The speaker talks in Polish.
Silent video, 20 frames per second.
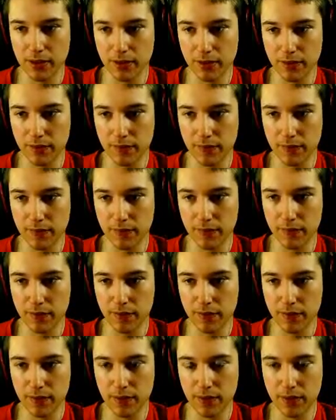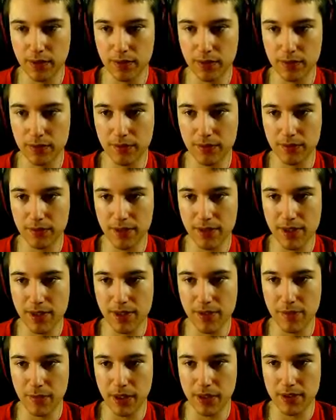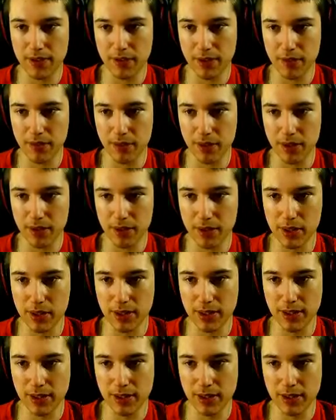Da się? No, ze spacją cały czas.